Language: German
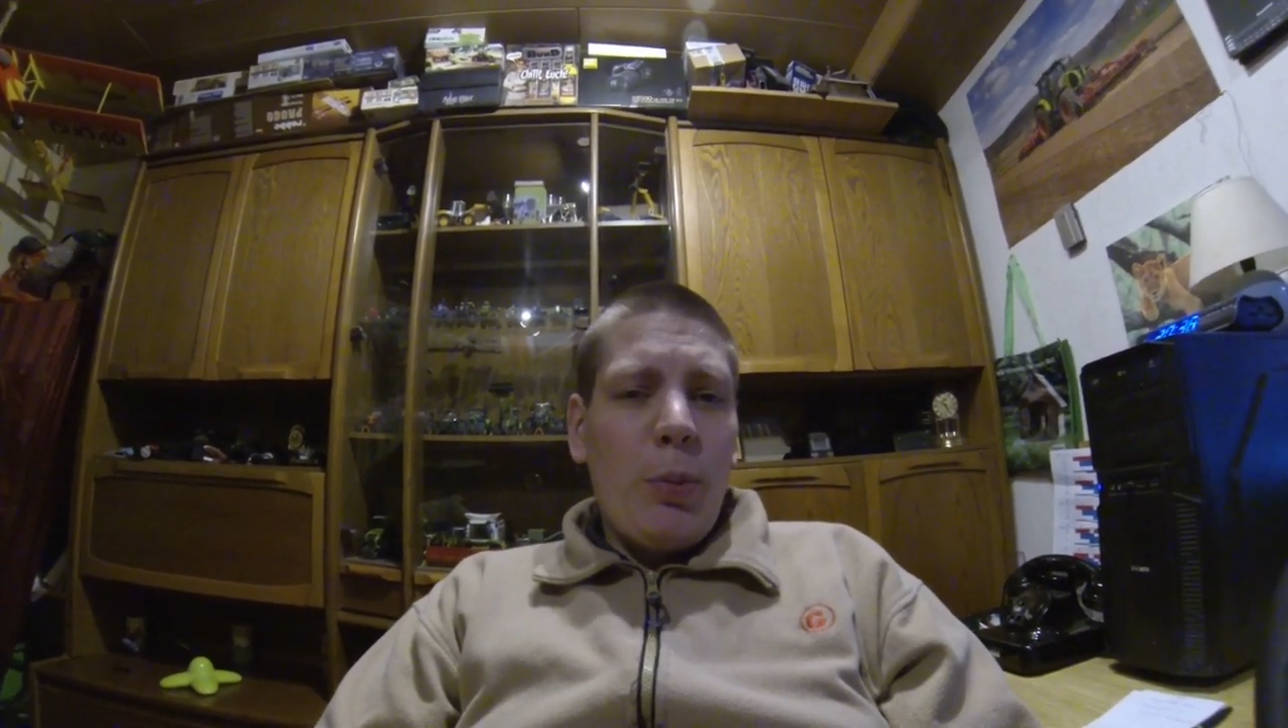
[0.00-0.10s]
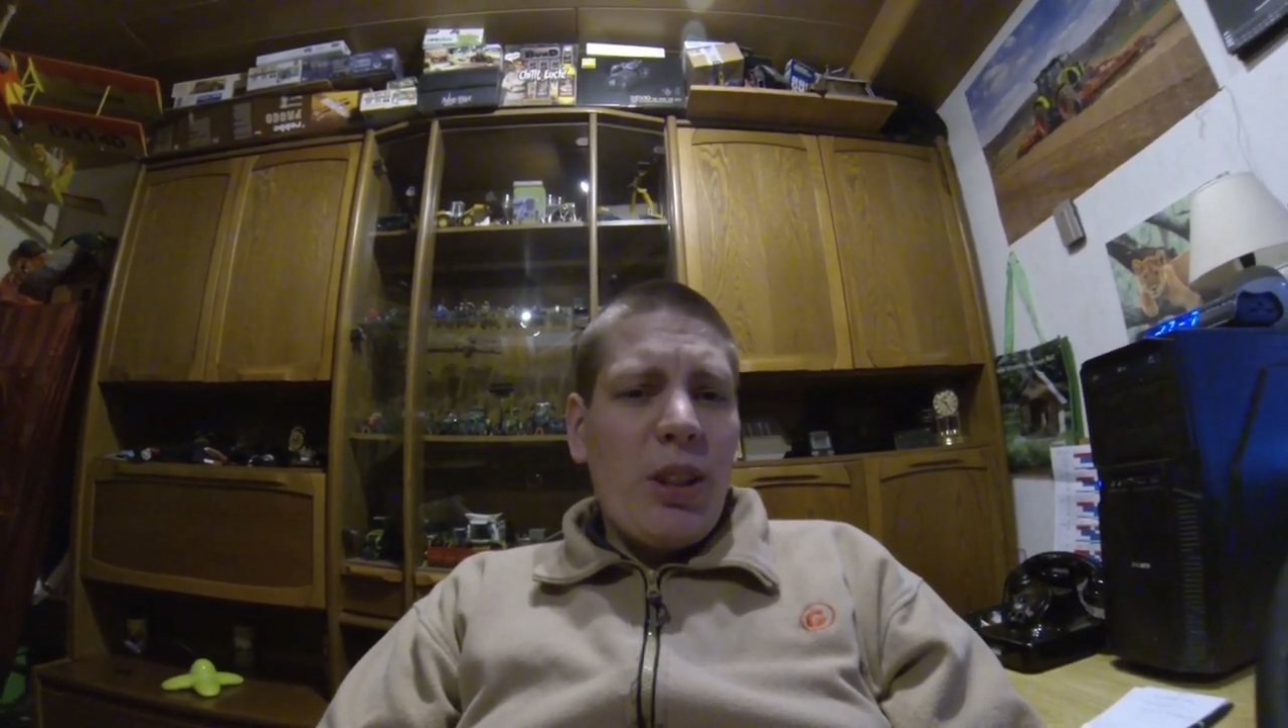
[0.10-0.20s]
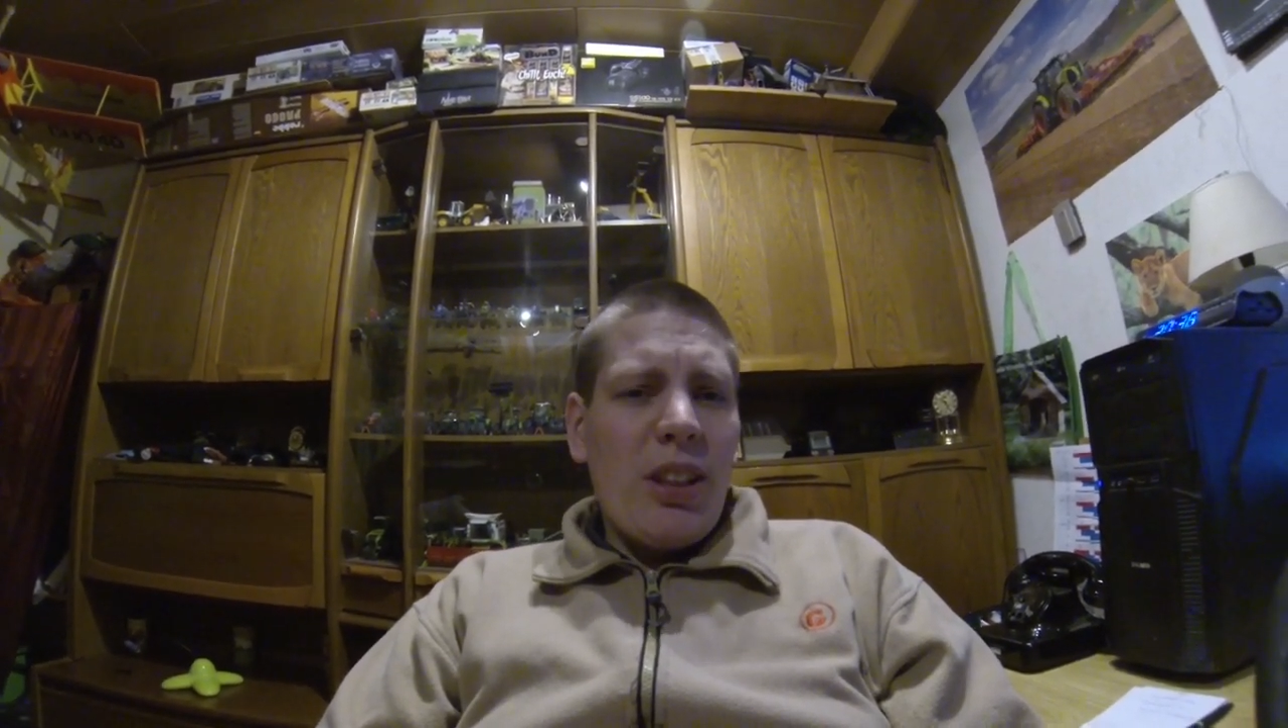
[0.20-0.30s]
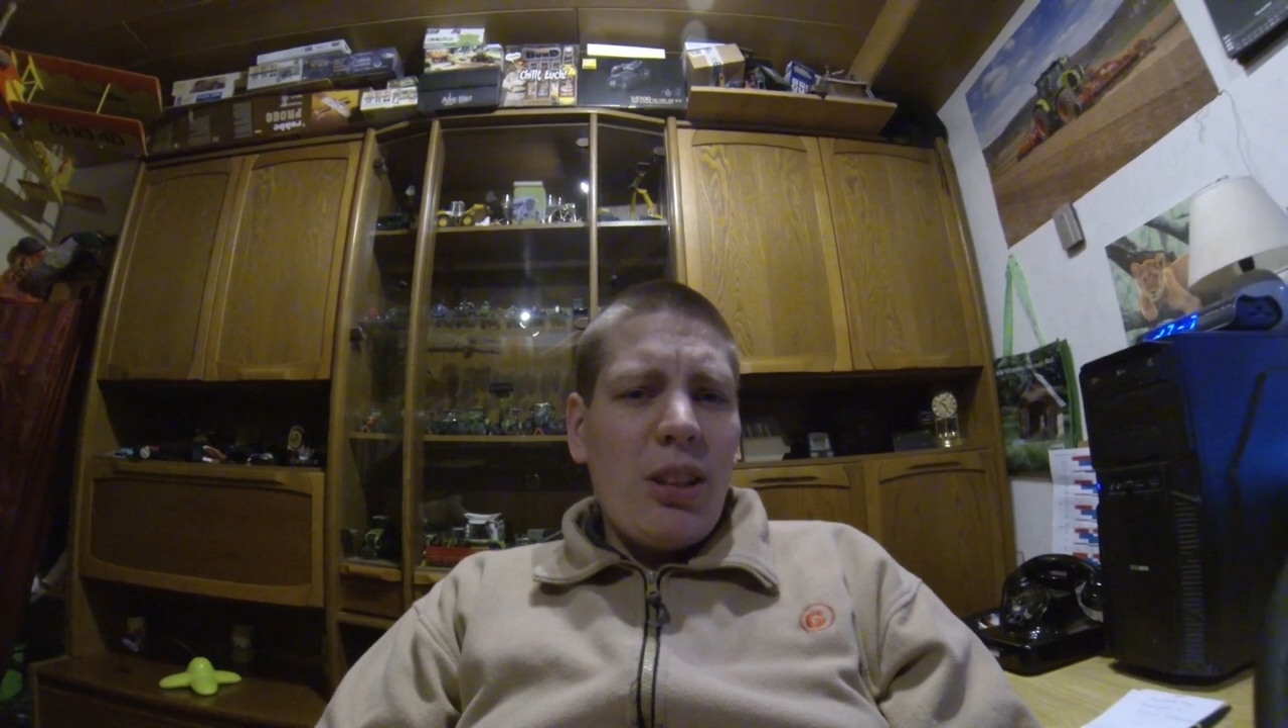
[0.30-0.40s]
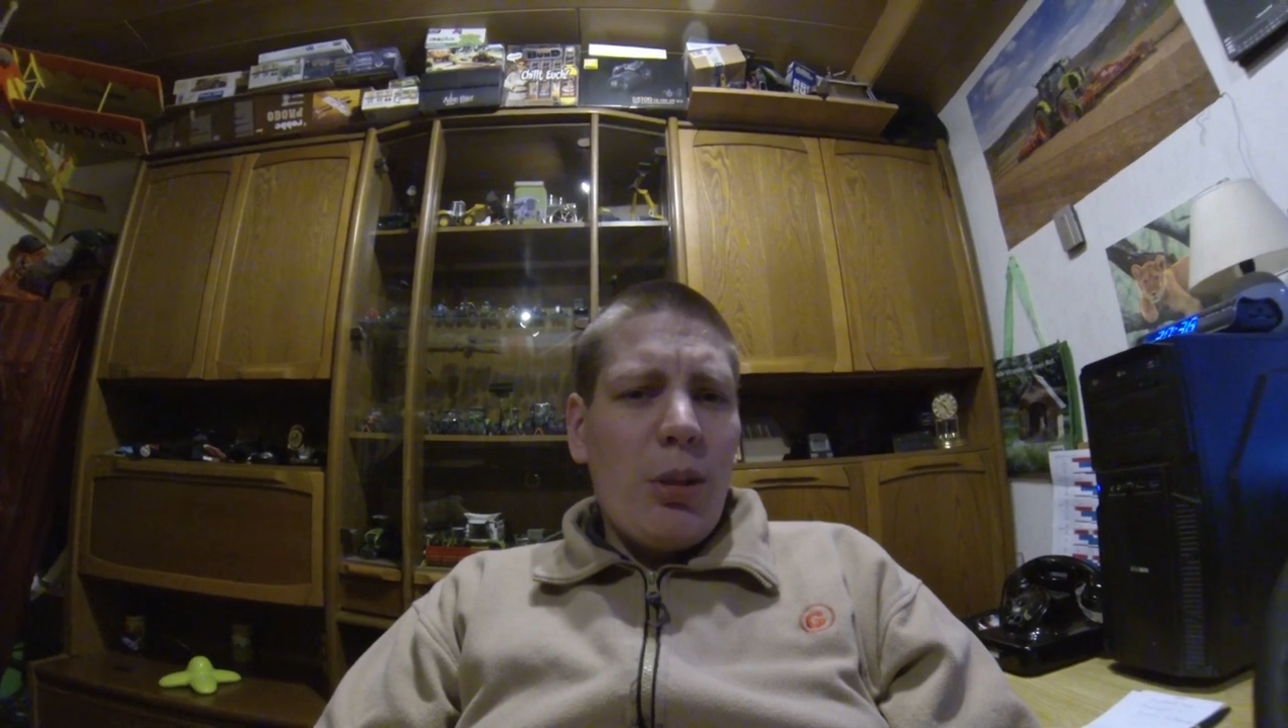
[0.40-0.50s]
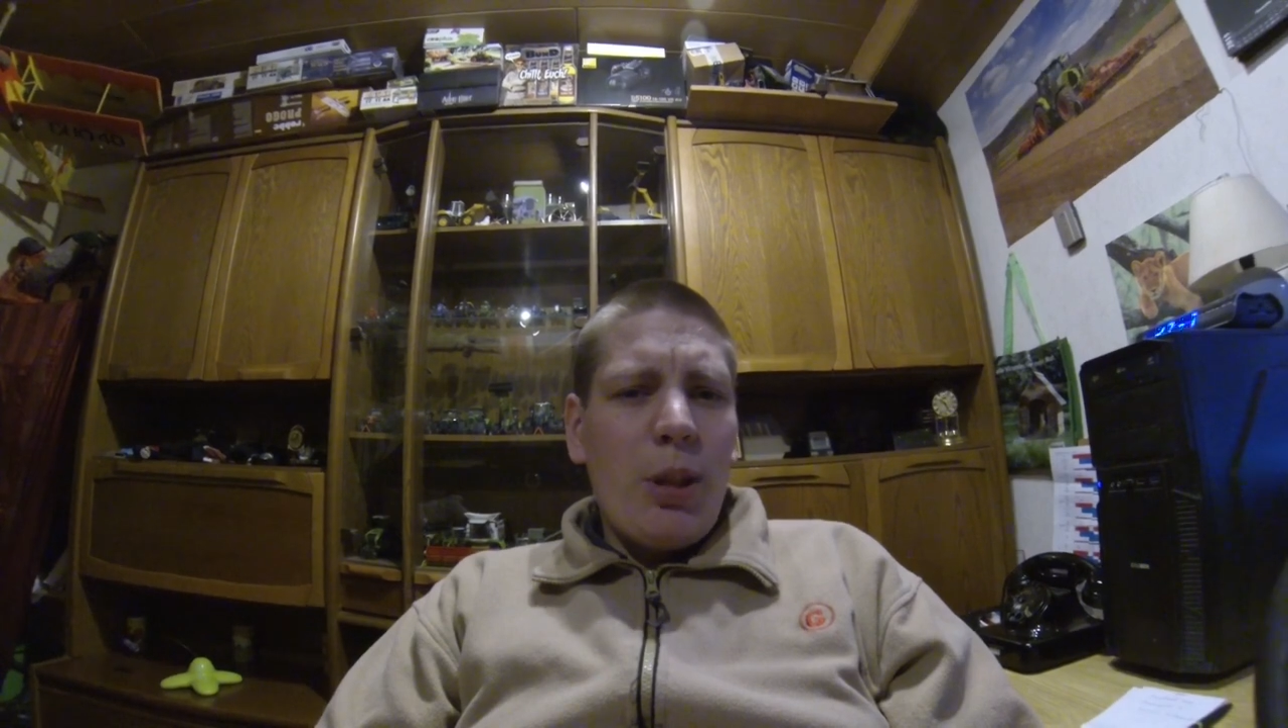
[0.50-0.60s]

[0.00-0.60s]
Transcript: mir sicher,